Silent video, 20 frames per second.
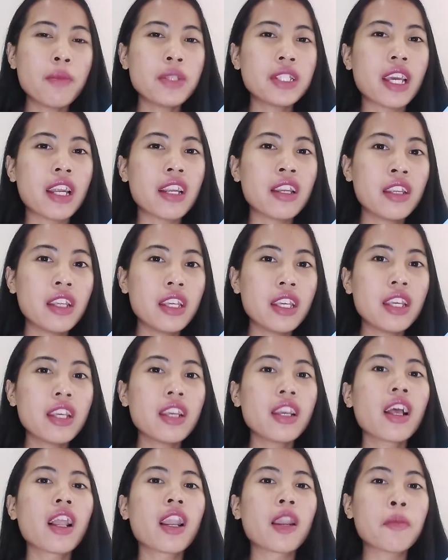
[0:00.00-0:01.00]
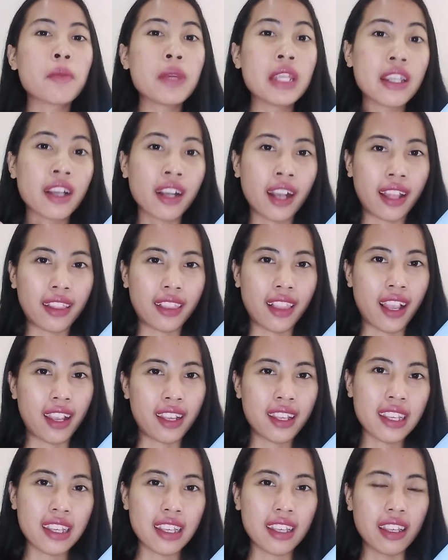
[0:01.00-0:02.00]
menjadi lebih dekat
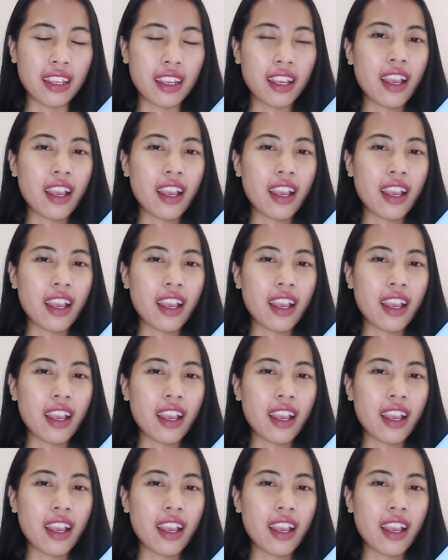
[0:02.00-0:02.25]
lagi.